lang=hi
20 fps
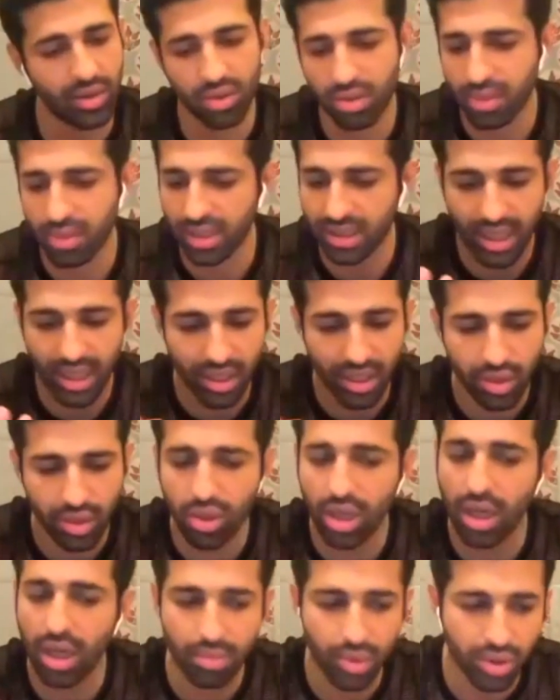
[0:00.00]
टोल्ड माई आई सेड आई डोंट
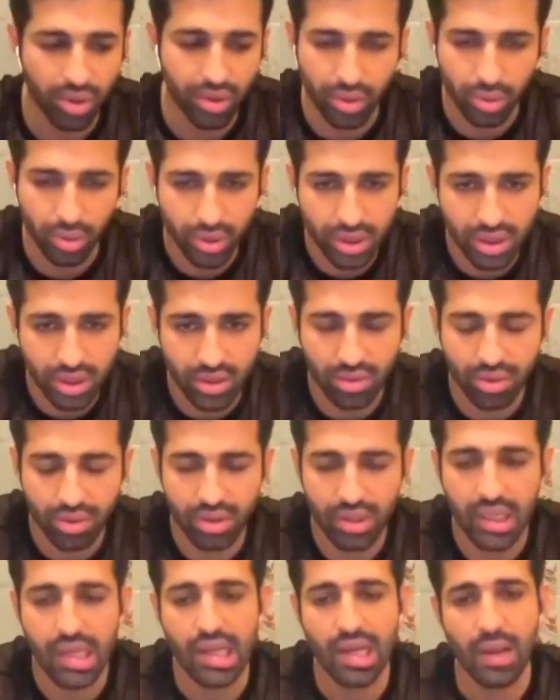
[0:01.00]
नो आई एम गोना डू दिस cuz
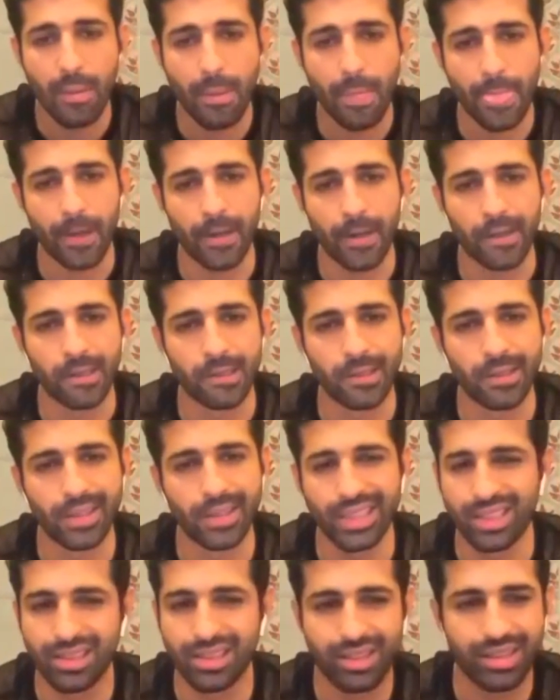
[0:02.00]

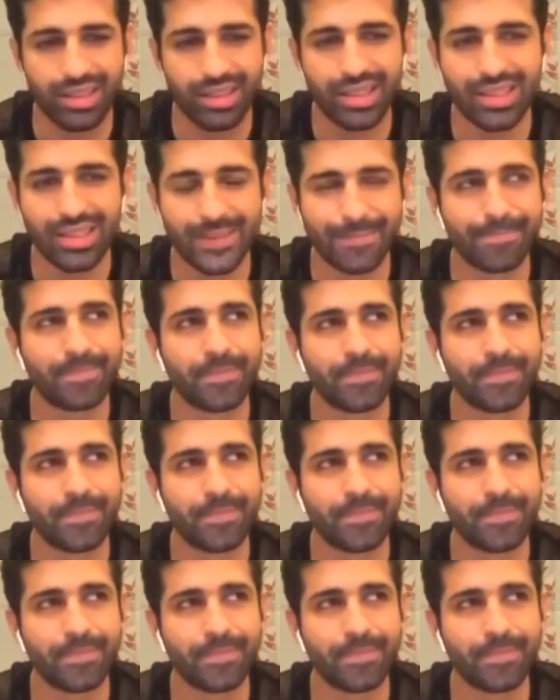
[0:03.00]
इट्स जस्ट